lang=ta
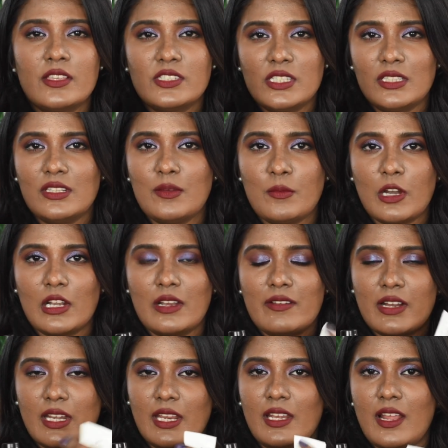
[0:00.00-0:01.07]
சின்ன பாட்டில்
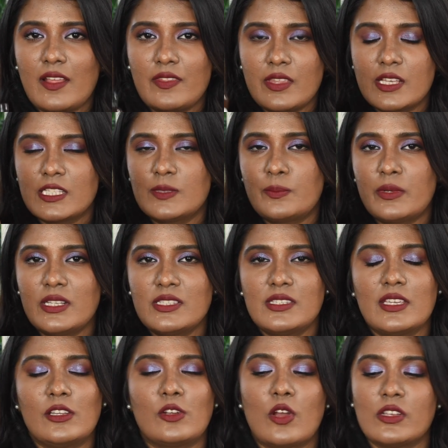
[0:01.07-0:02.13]
வாங்கினீங்கன்னா அந்த
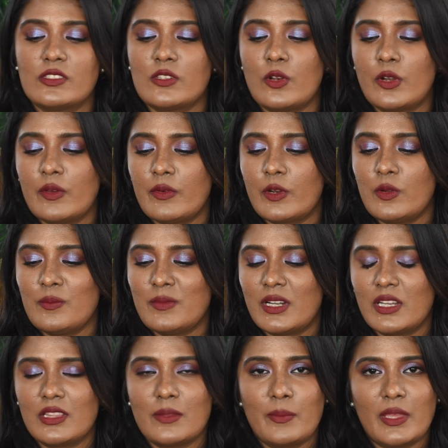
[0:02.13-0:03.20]
ஸ்ப்ரிட்ஸிங் நாசலோட வரும்
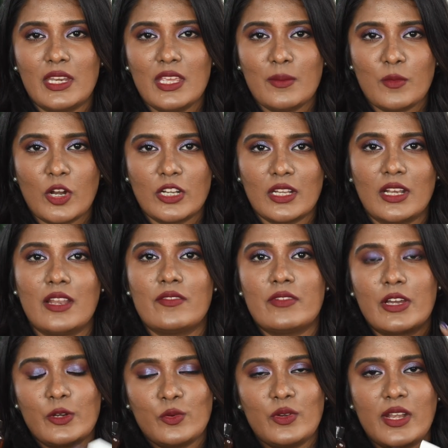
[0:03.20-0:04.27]
பட் இந்த பெரிய பாட்டிலில்
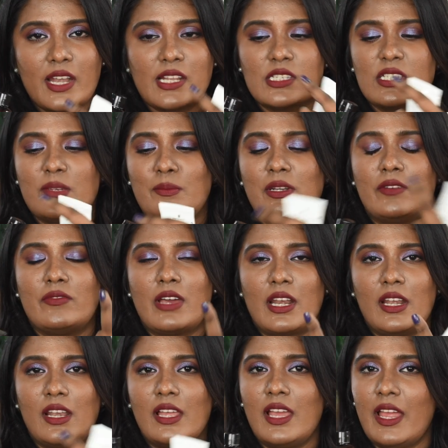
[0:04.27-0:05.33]
வரும்னு நினச்சேன் பட்
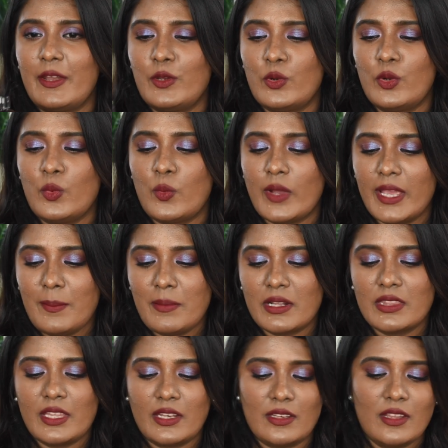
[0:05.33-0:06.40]
வரல ஐ டோன்ட் நோ வை
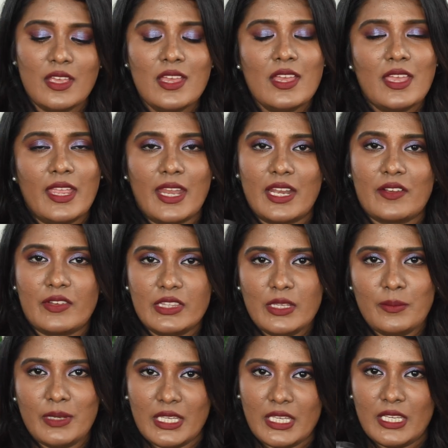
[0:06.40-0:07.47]
பட் தென் எனக்கு
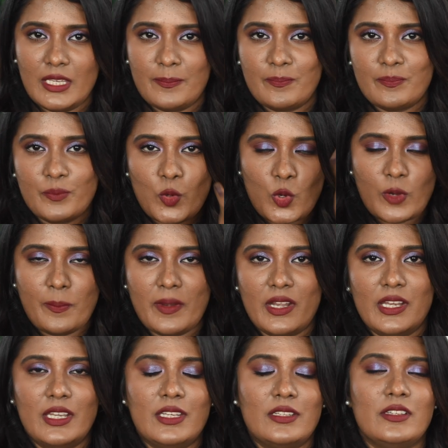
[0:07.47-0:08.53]
வந்து இப்படி போர்
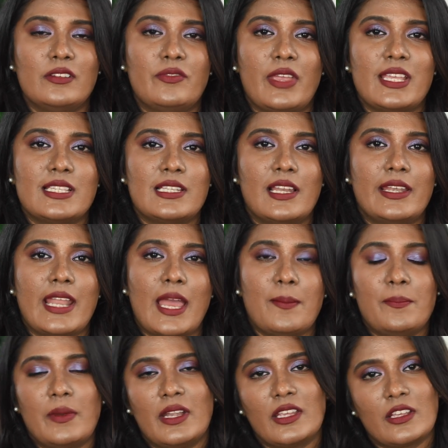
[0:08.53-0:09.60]
பண்ணிவிட்டு ஃபேஸில்
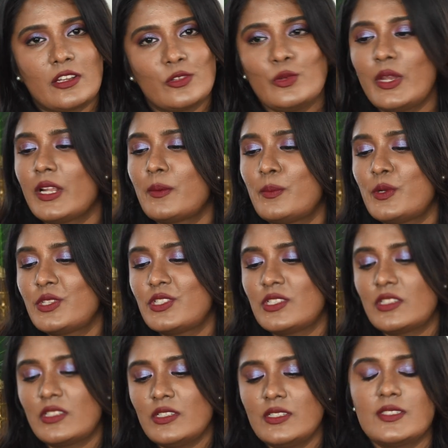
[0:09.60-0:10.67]
டேப் அடிக்கிறதும் எனக்கு
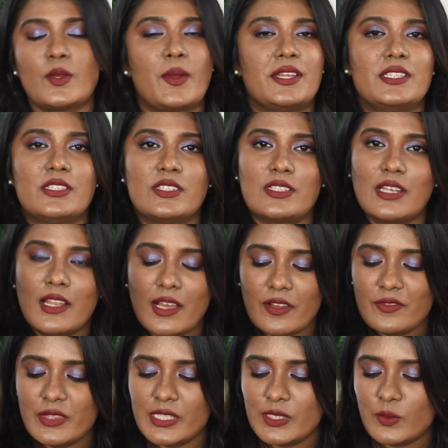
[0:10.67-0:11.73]
பிடிச்சிருக்கு ஸோ ஐ ஜஸ்ட்
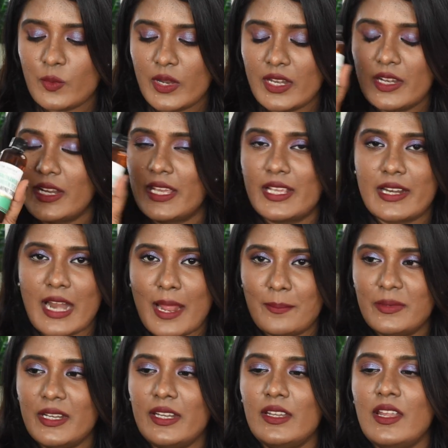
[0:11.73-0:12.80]
லவ் திஸ் ஒன் அண்ட் ஐ
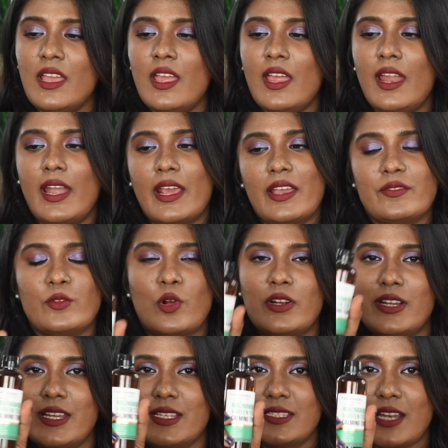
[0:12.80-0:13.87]
கிராப்ட் அண்ட் ஐ ஹவ்
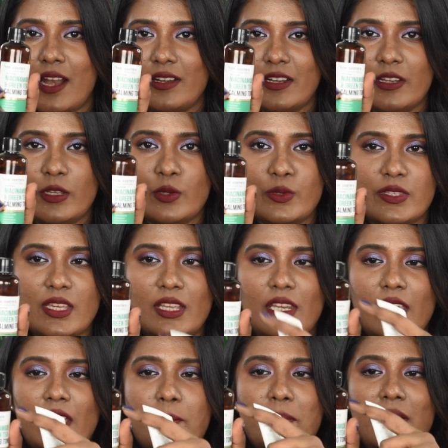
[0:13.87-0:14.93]
ஆல்ரெடி ஸ்டார்டட் யூஸிங்
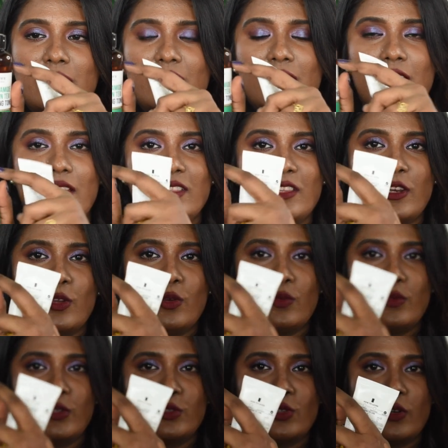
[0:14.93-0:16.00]
நீங்கள் பார்த்தீங்கனாலே தெரியும்
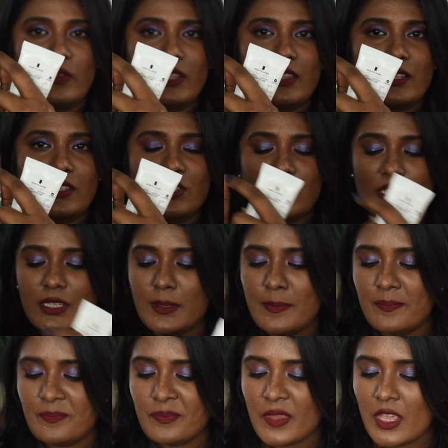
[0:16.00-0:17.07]
இவ்வளோ தூரம் வந்துருச்சு
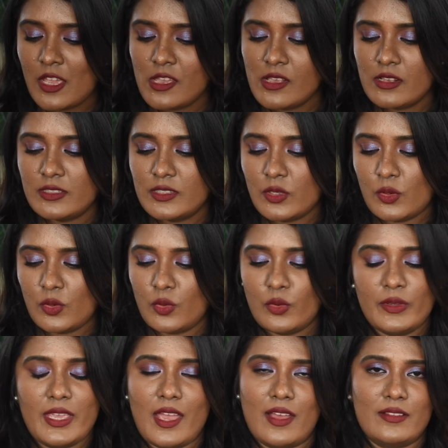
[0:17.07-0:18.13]
ஸோ
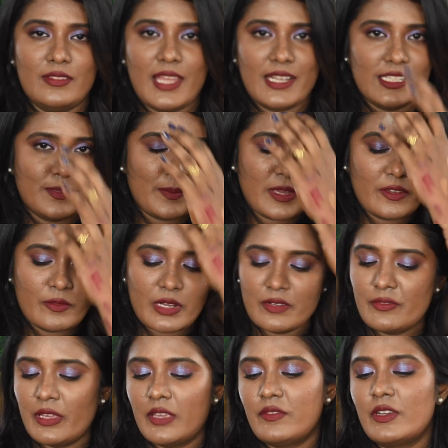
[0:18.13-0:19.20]
யா தட் இஸ் மை
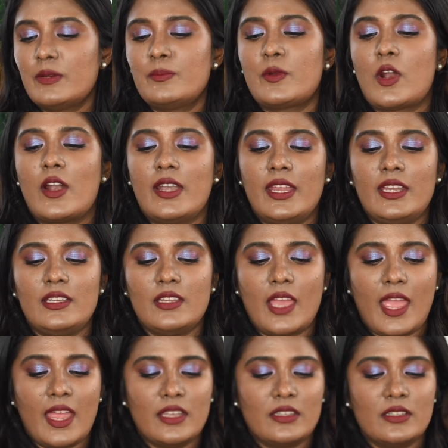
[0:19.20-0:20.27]
ஒன் ஃபேவரட் ப்ராடக்ட்
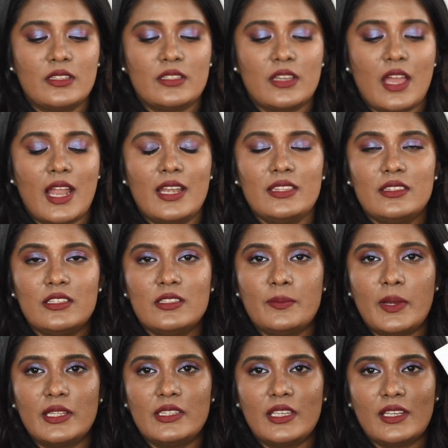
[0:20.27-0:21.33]
அண்ட் அடுத்தது
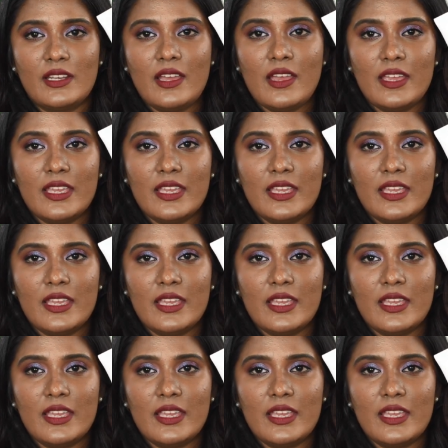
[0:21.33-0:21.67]
பார்த்தீங்கன்னா